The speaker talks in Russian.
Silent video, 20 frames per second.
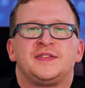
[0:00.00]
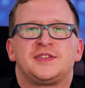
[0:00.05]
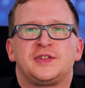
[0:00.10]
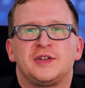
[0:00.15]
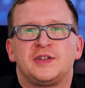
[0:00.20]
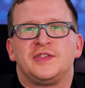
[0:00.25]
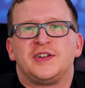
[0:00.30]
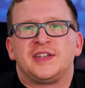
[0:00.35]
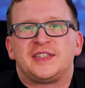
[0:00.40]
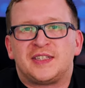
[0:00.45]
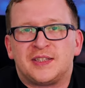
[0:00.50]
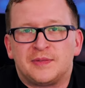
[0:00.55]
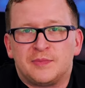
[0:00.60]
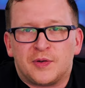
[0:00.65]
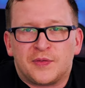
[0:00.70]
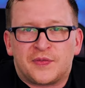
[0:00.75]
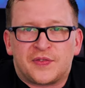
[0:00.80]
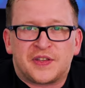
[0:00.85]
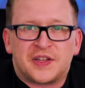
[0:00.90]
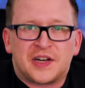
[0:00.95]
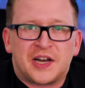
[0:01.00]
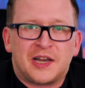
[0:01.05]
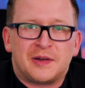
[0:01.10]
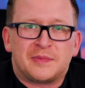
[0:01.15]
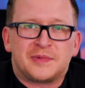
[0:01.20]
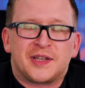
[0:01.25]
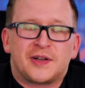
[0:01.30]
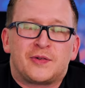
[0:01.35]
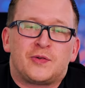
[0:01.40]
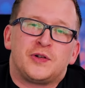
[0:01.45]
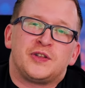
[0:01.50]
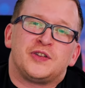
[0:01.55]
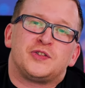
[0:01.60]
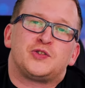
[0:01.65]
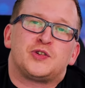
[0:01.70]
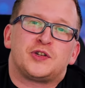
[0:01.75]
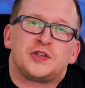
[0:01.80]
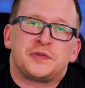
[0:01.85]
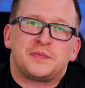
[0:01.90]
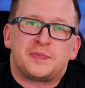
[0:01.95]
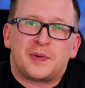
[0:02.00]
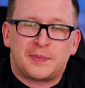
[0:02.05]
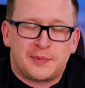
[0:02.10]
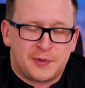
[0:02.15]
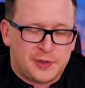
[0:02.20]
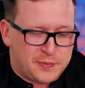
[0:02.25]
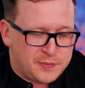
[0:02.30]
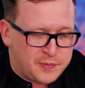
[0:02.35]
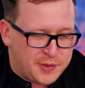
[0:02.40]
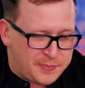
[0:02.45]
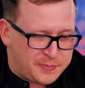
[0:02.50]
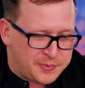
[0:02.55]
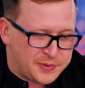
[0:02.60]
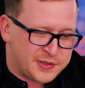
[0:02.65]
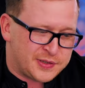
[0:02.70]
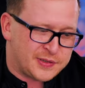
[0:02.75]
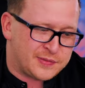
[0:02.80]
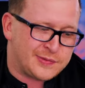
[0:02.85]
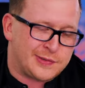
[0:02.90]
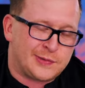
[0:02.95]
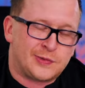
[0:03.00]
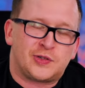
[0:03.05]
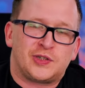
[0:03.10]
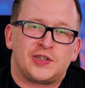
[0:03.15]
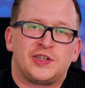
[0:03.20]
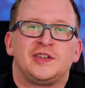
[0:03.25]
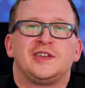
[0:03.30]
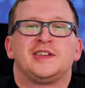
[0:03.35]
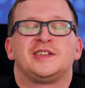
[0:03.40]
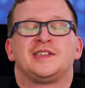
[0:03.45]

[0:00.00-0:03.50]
в 127 федеральном законе черно по белому написано, в случае,